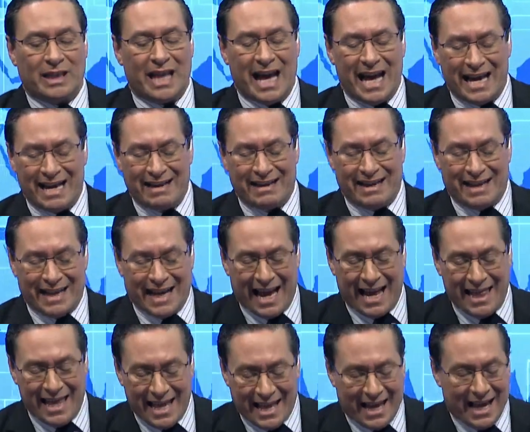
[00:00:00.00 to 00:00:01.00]
tan
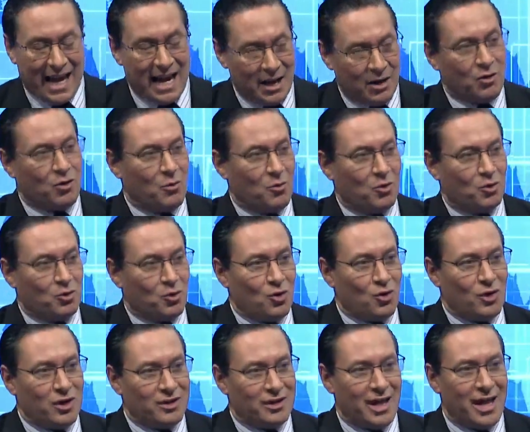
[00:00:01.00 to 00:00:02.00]
radical, como tú
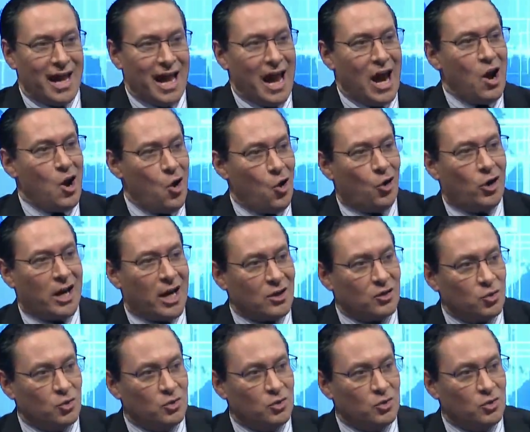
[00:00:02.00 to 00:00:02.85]
lo dices, lo que ha